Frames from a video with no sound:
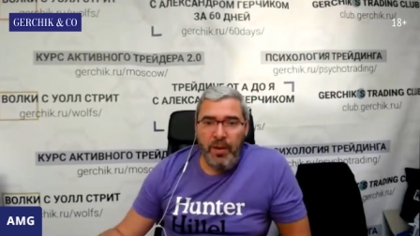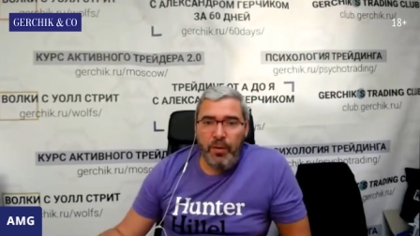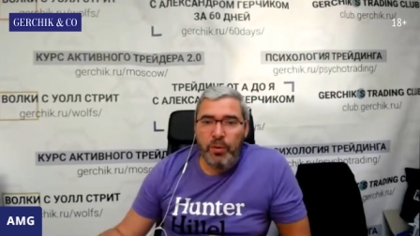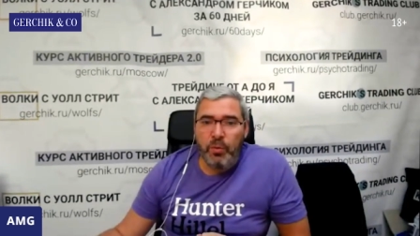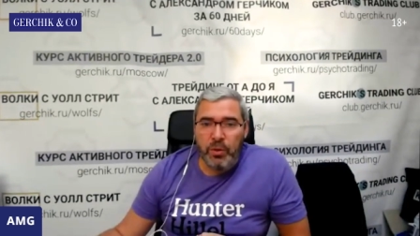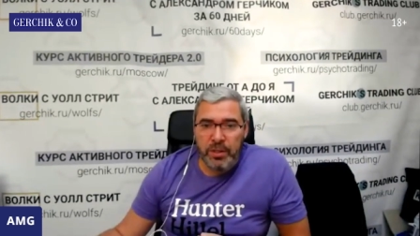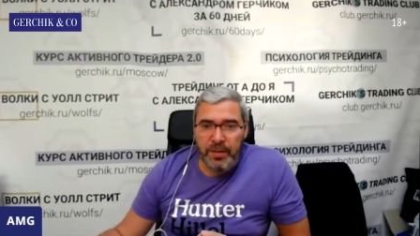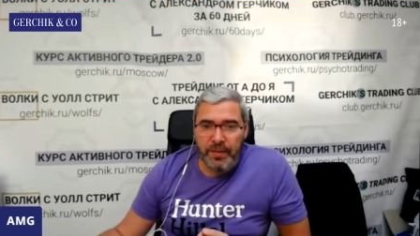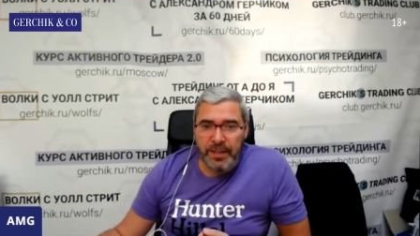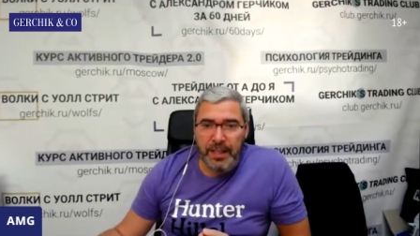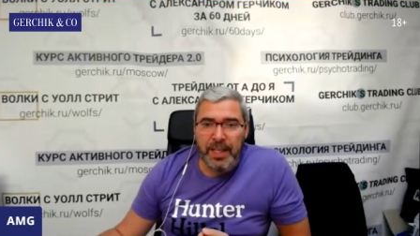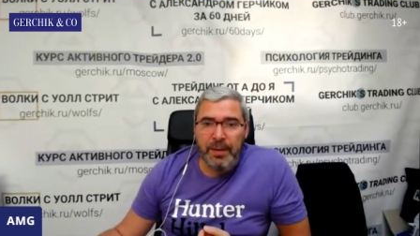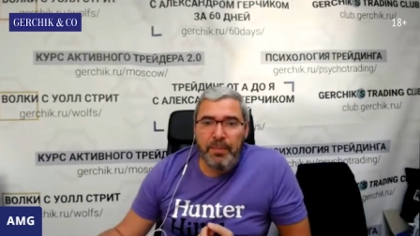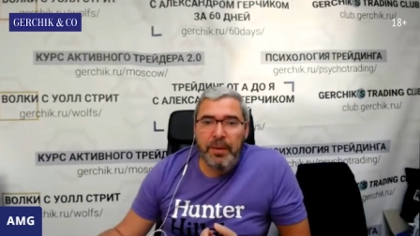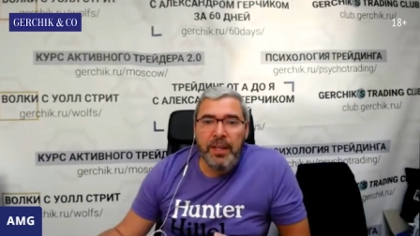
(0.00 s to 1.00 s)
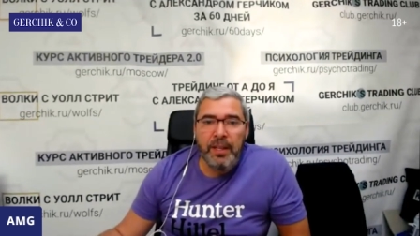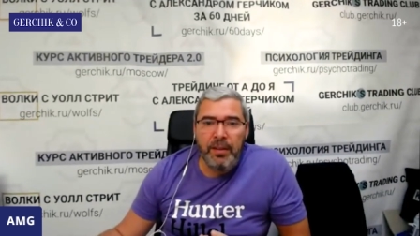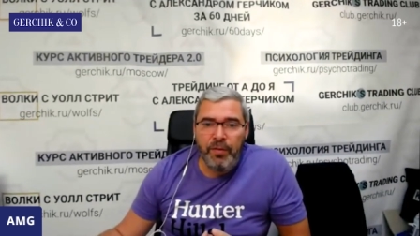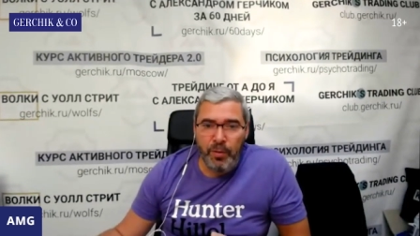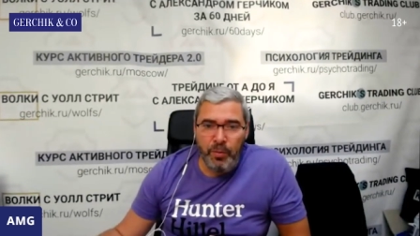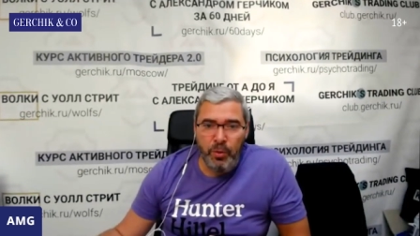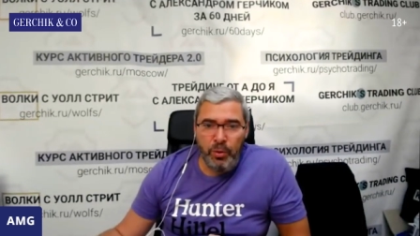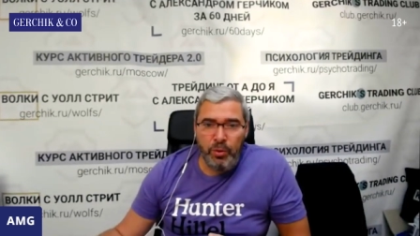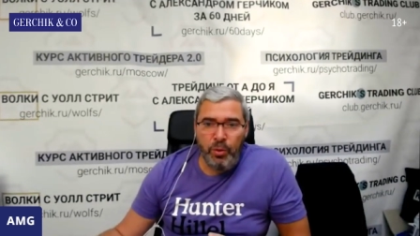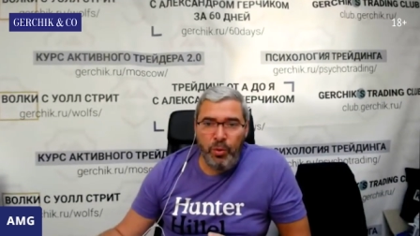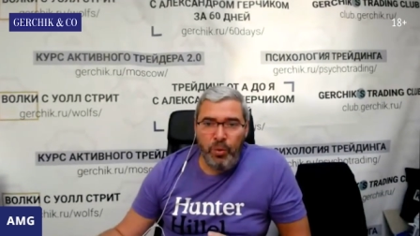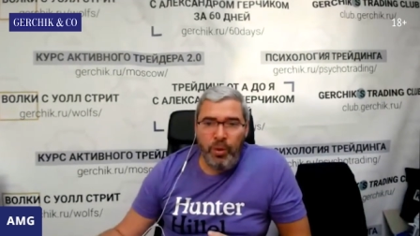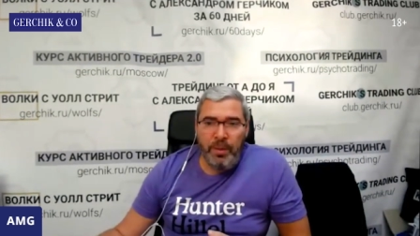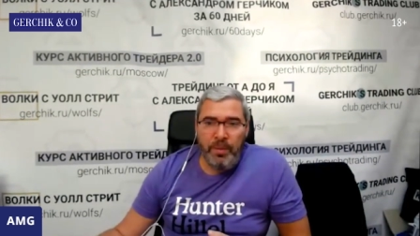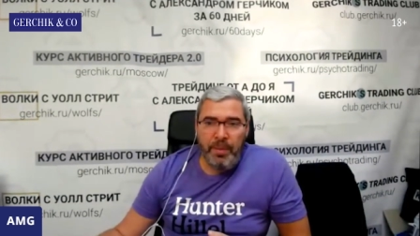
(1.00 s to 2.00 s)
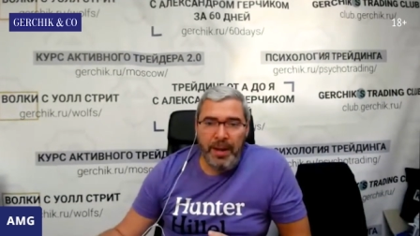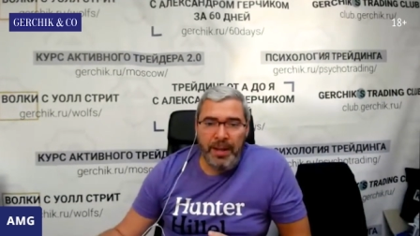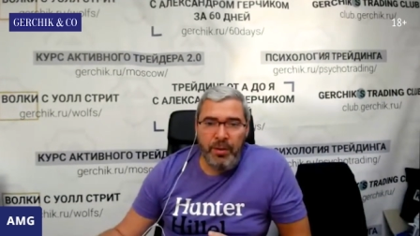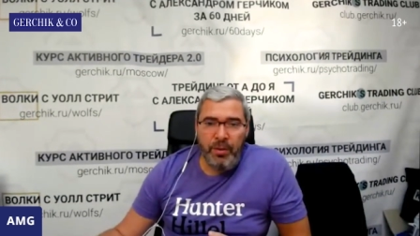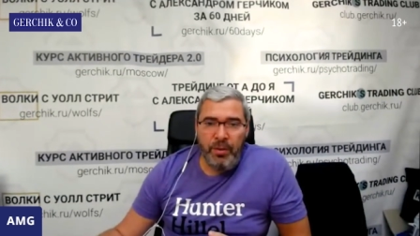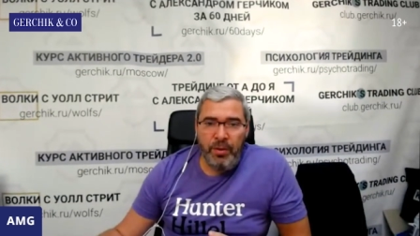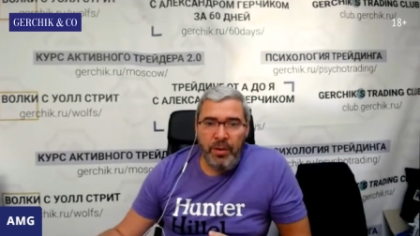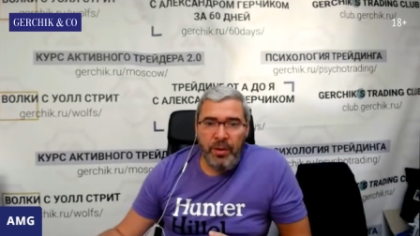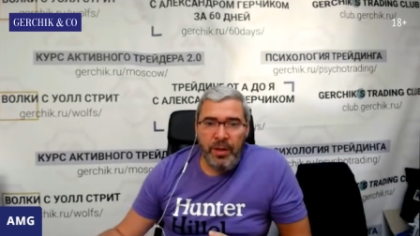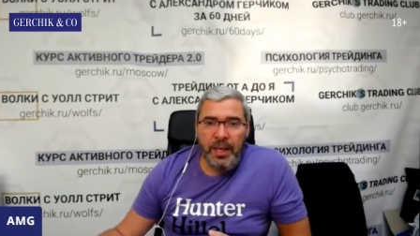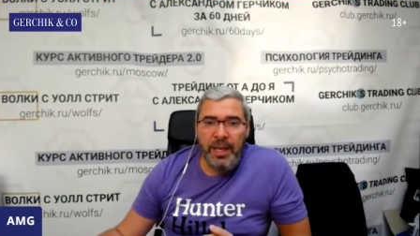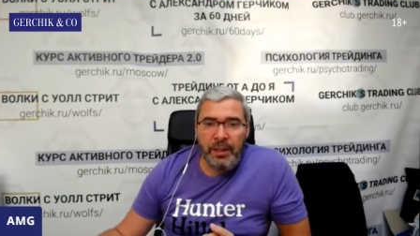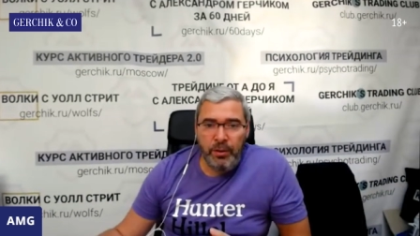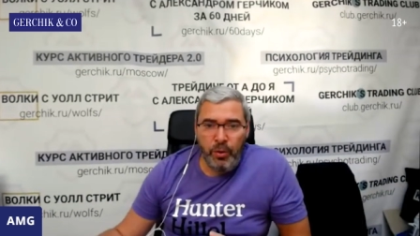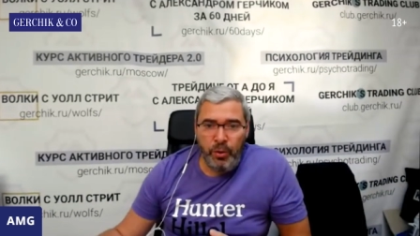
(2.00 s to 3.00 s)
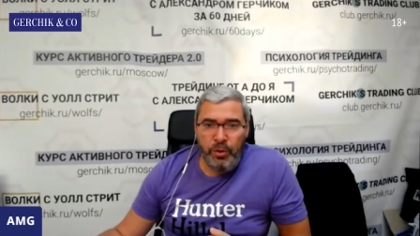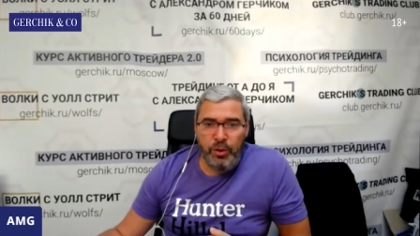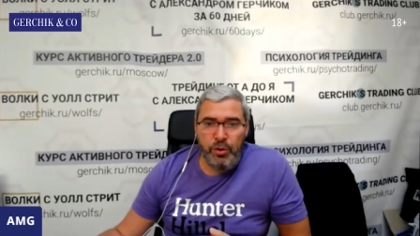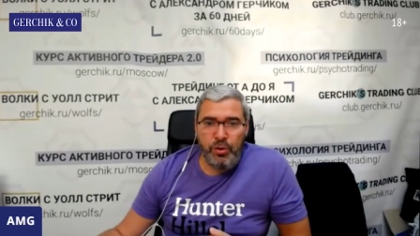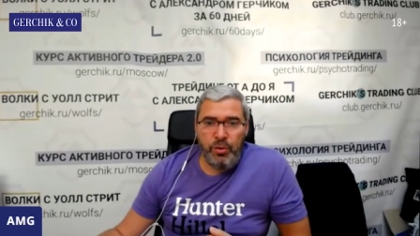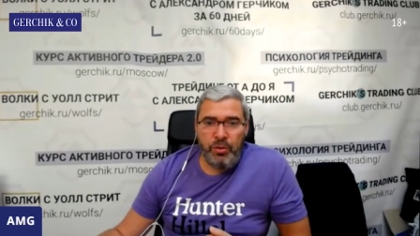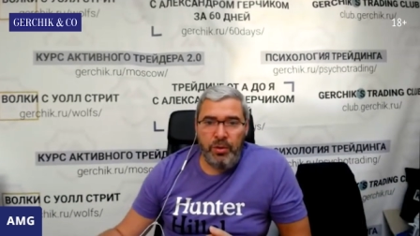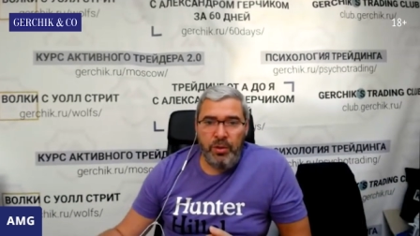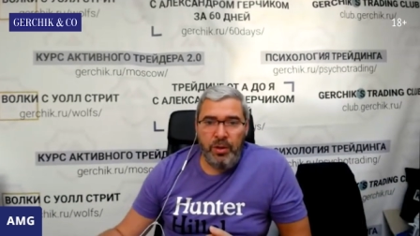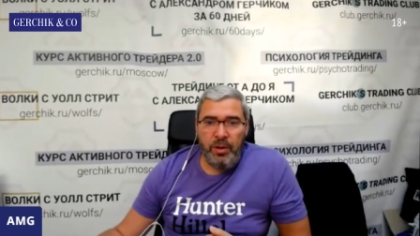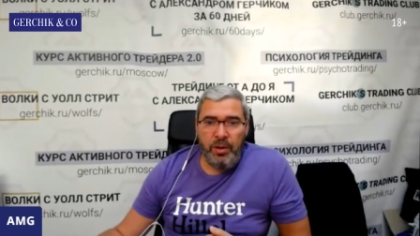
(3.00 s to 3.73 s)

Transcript: Вот мой совет один, пойдите в любую другую компанию и откройте счет